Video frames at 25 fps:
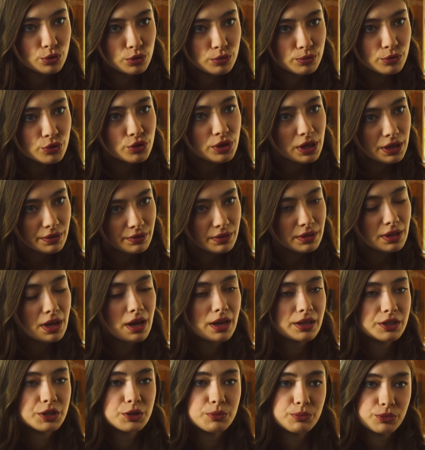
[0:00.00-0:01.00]
وفتح لها
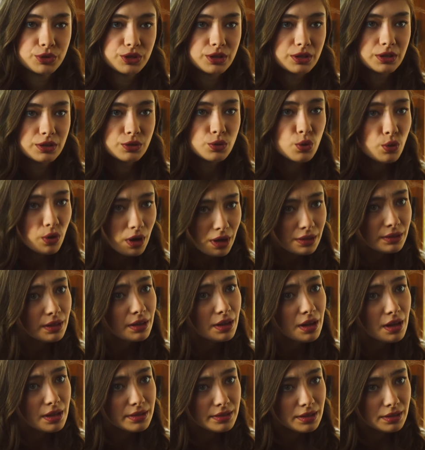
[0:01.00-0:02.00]
بيته، شو كان أحسن لو
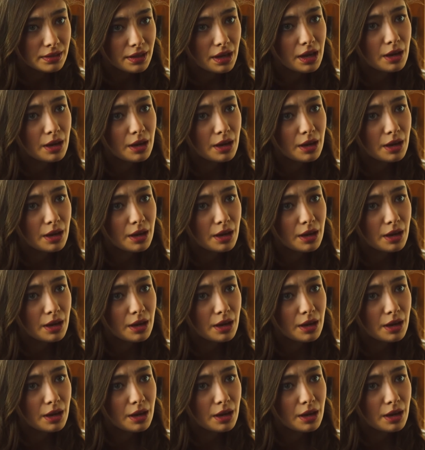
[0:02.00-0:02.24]
إنها بقيت